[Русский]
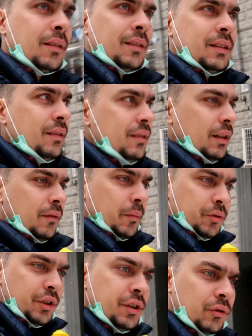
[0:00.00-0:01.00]
Здесь я
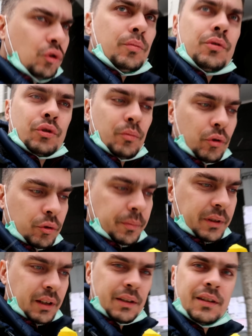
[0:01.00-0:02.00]
вообще не думаю, что могут
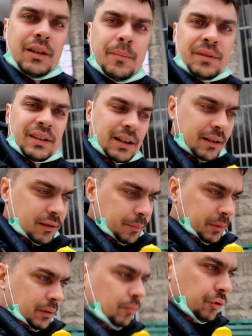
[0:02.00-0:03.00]
быть какие-либо заказы,
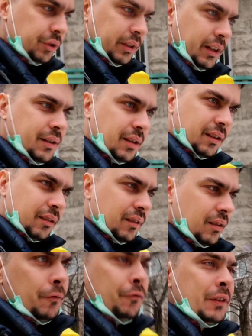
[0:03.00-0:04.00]
потому что я где-то
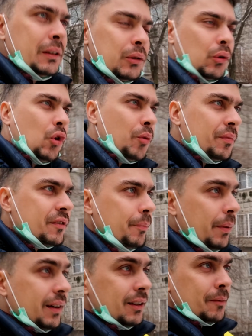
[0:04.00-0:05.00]
в глухом
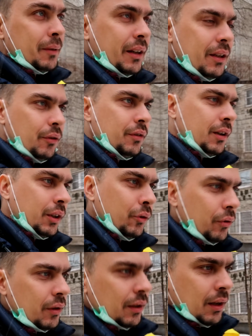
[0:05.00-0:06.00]
спальном районе, который